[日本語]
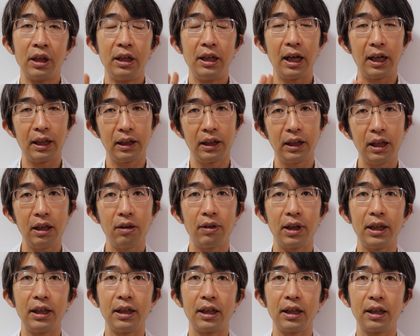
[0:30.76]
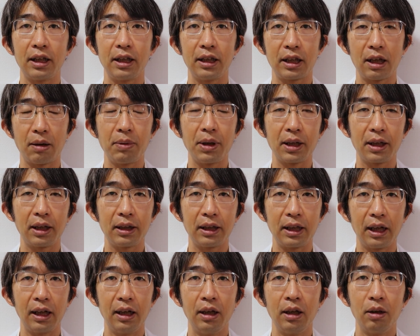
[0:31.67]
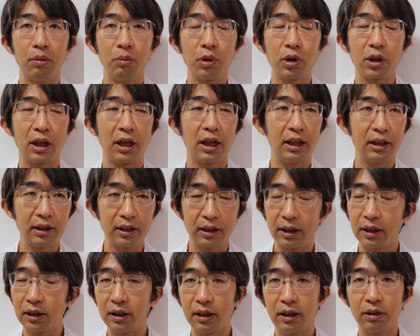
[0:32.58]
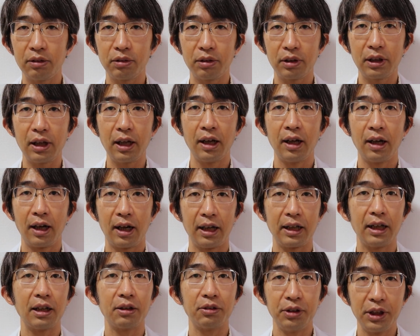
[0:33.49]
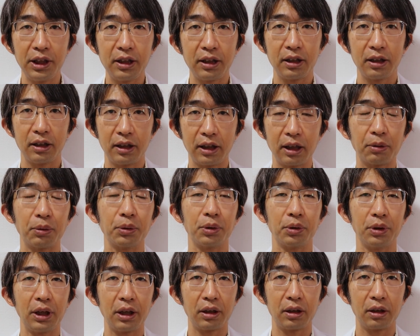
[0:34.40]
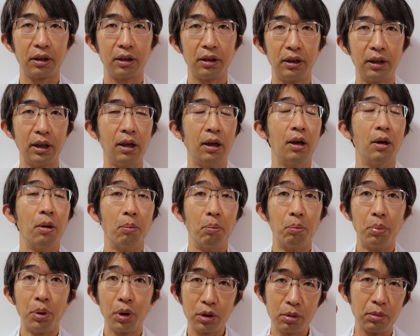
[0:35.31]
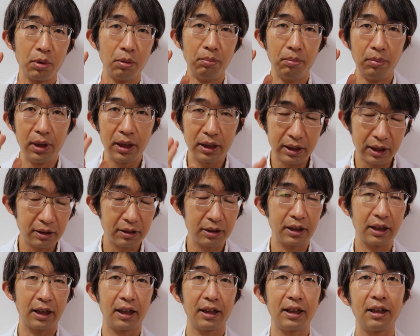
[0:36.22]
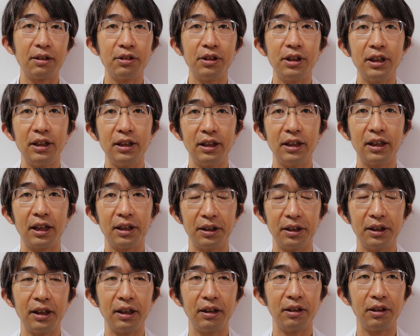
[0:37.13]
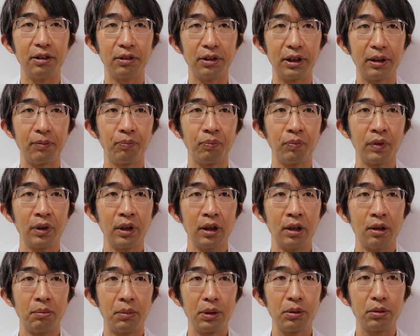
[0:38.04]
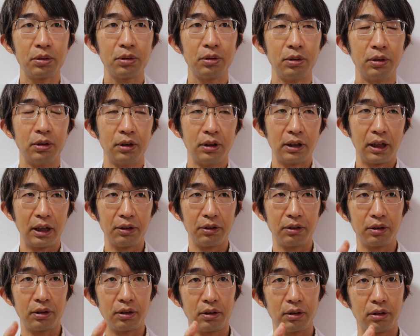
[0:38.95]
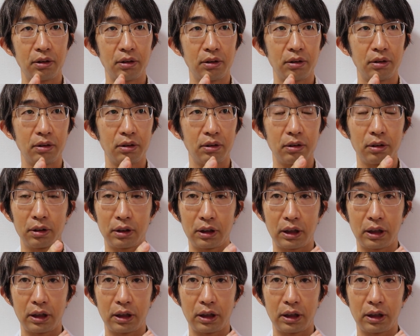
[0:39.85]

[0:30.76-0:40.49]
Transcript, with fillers: やってはいけない食べ方、もう簡単に言って早食いってことです。で、僕もめちゃくちゃ早食いなんですよね。まあ、よく、あの